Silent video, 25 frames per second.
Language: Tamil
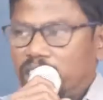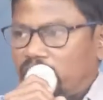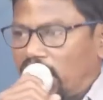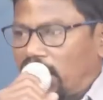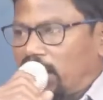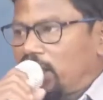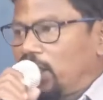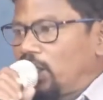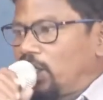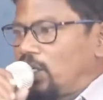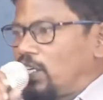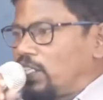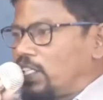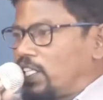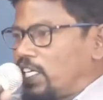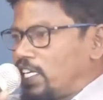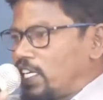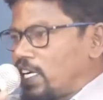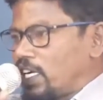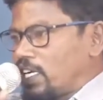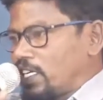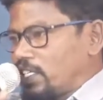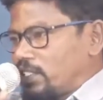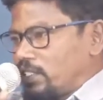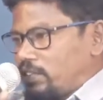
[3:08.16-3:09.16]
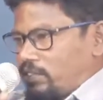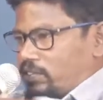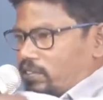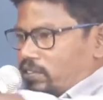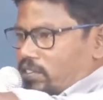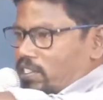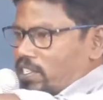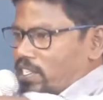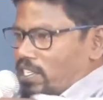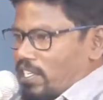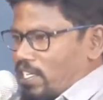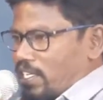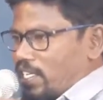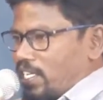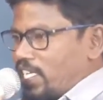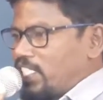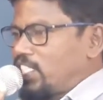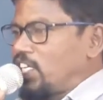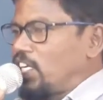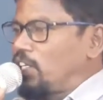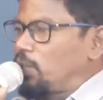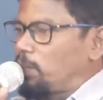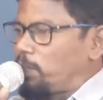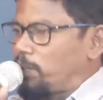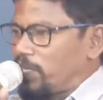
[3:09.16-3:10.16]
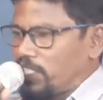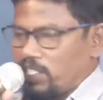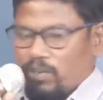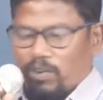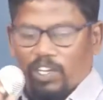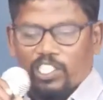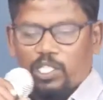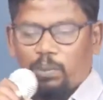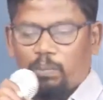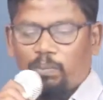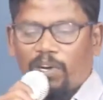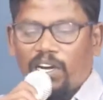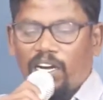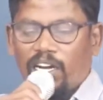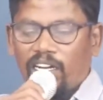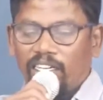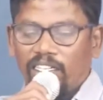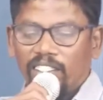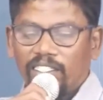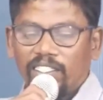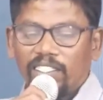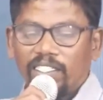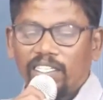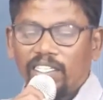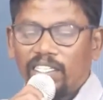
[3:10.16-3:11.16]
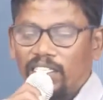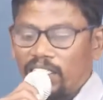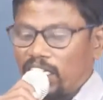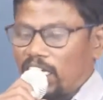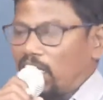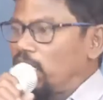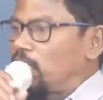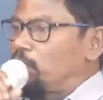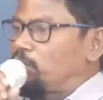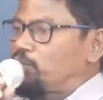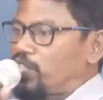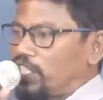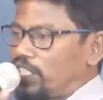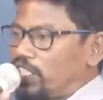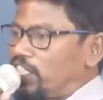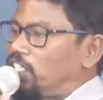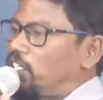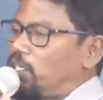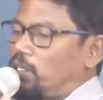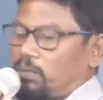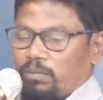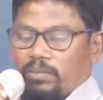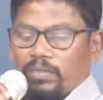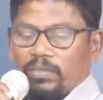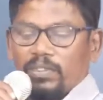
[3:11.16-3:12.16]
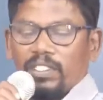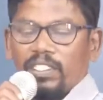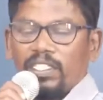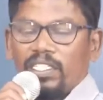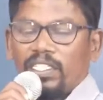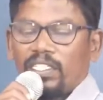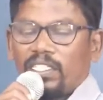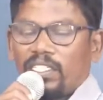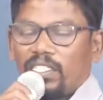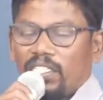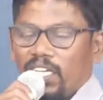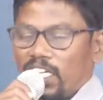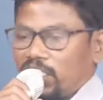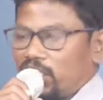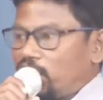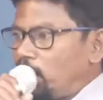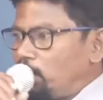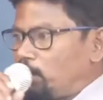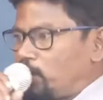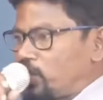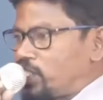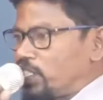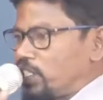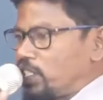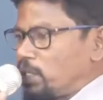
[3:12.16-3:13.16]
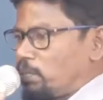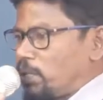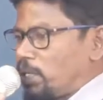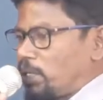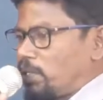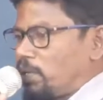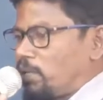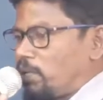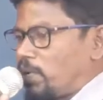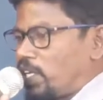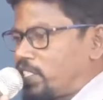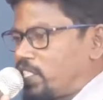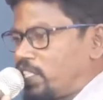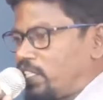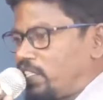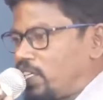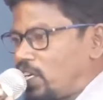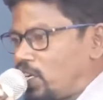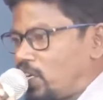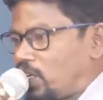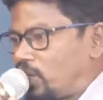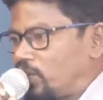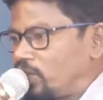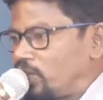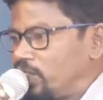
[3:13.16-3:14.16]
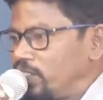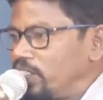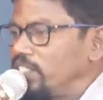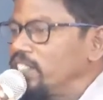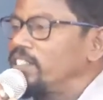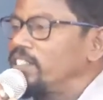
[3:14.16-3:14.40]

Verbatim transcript: சங்கீதம் அந்த அஞ்சாவது பகுதியை வாசிப்போம் நாலாம் சங்கீதம் அஞ்சாம் வசந்த மாடியும் வாசி யாரும்